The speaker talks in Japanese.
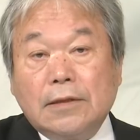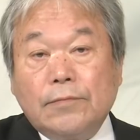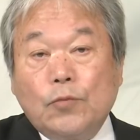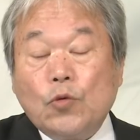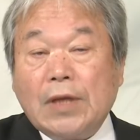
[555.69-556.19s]

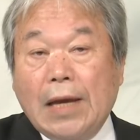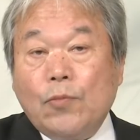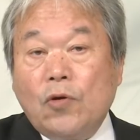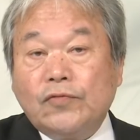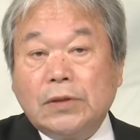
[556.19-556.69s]
問題
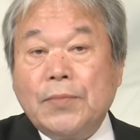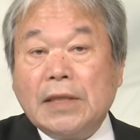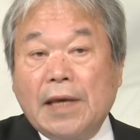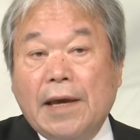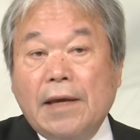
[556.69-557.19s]
も含め
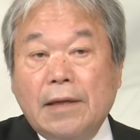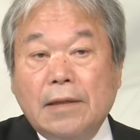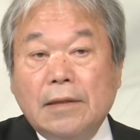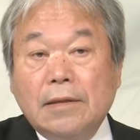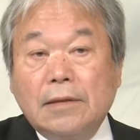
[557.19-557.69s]
て、
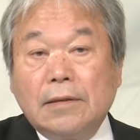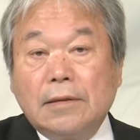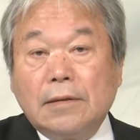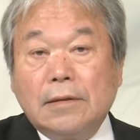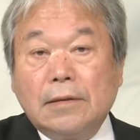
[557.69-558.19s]

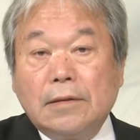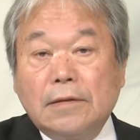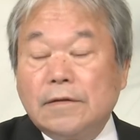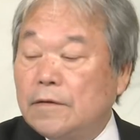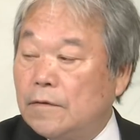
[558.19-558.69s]

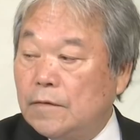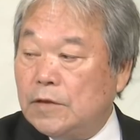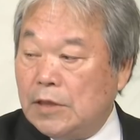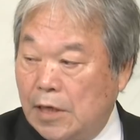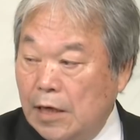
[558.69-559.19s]
えー、
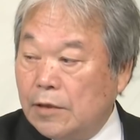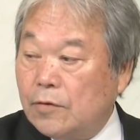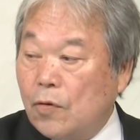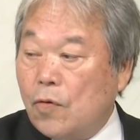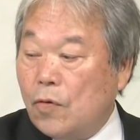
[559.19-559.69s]
しっかり
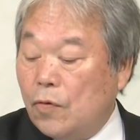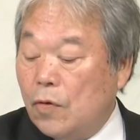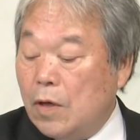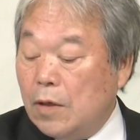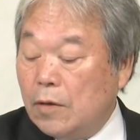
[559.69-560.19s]
と
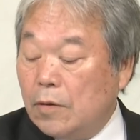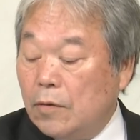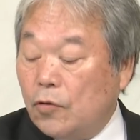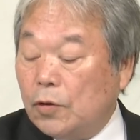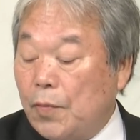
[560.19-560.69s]

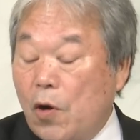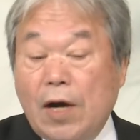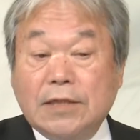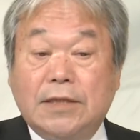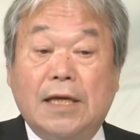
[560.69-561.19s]
言葉を
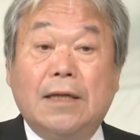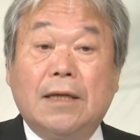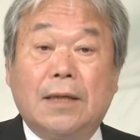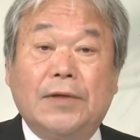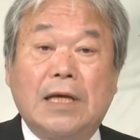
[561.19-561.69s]
発していか
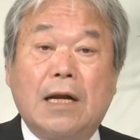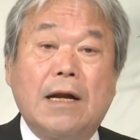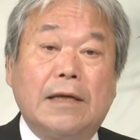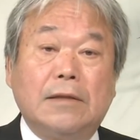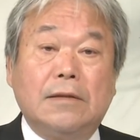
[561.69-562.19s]
なければなら
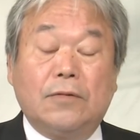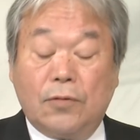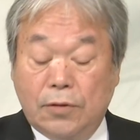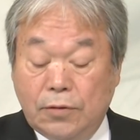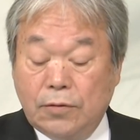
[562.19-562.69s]
ない
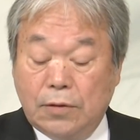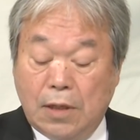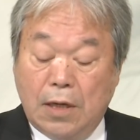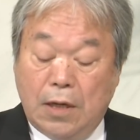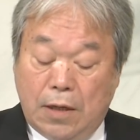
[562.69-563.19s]
という
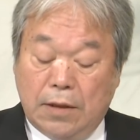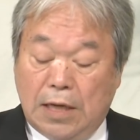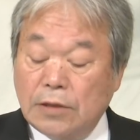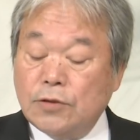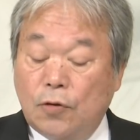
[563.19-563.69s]

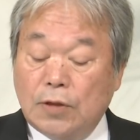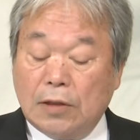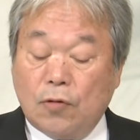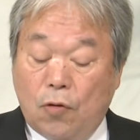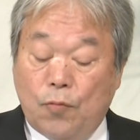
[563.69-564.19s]
現状
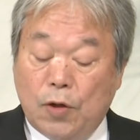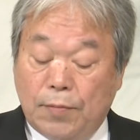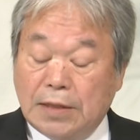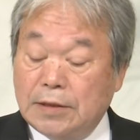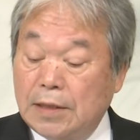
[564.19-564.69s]
だと思い
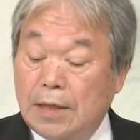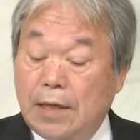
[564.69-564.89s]
ます。